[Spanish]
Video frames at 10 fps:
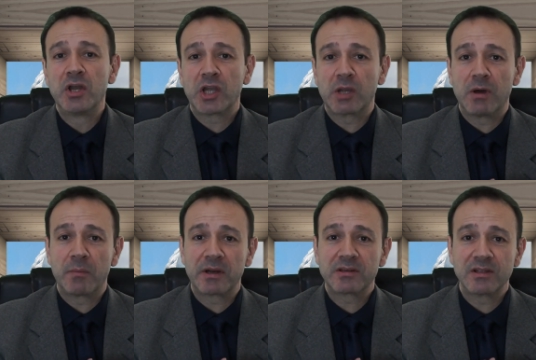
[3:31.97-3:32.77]
que va a
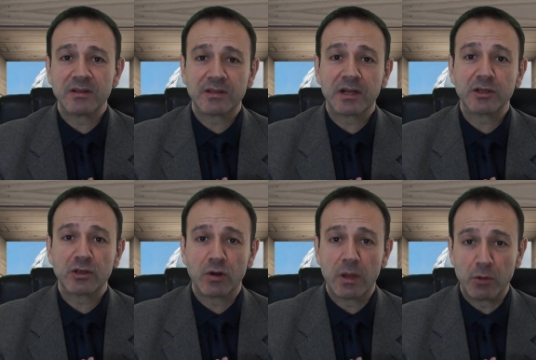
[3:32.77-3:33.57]
presentar
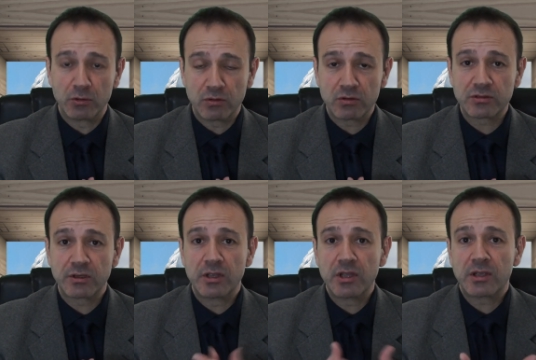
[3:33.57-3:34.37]
Nikola Motors
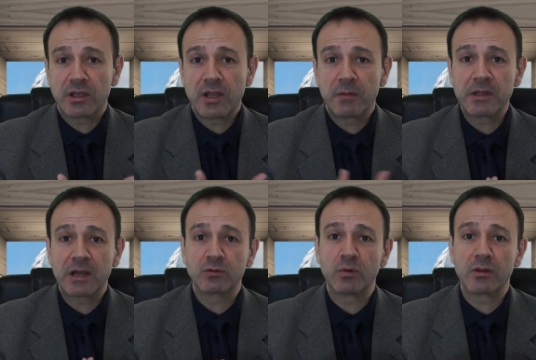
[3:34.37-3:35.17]
y que había
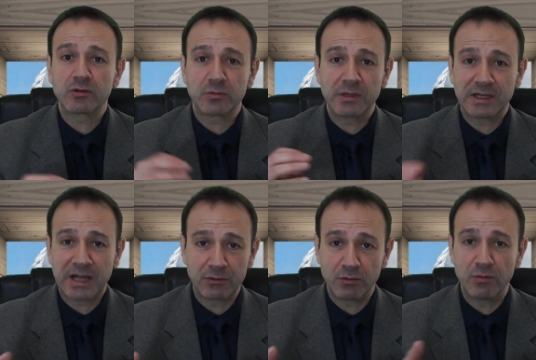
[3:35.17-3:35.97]
actuado sobre el
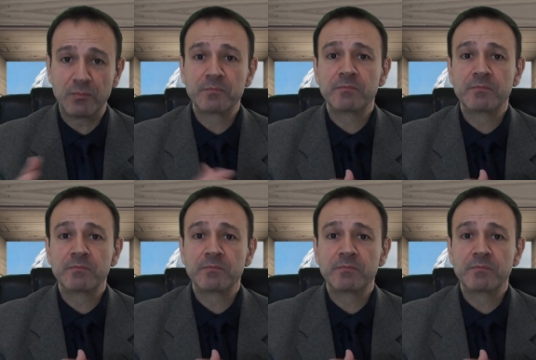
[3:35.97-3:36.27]
cátodo.